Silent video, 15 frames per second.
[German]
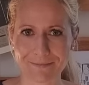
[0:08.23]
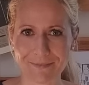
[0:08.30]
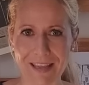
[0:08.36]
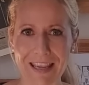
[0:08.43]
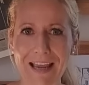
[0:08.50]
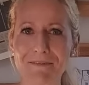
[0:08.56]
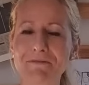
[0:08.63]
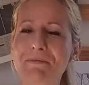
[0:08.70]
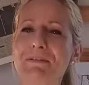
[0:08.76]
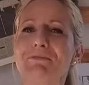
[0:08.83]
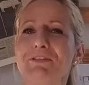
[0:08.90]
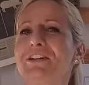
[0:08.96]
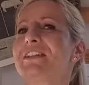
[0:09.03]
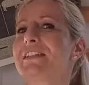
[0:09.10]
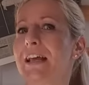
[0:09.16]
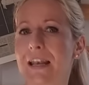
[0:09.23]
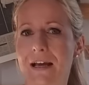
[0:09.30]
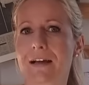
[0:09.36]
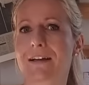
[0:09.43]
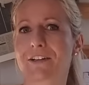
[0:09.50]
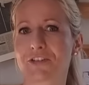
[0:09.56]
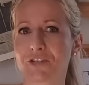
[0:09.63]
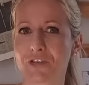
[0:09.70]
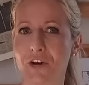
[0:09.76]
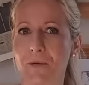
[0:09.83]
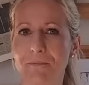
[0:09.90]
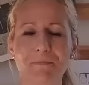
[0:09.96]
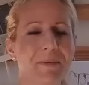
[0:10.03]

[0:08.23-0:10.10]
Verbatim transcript: Ich habe mich wirklich sehr lange gesträubt.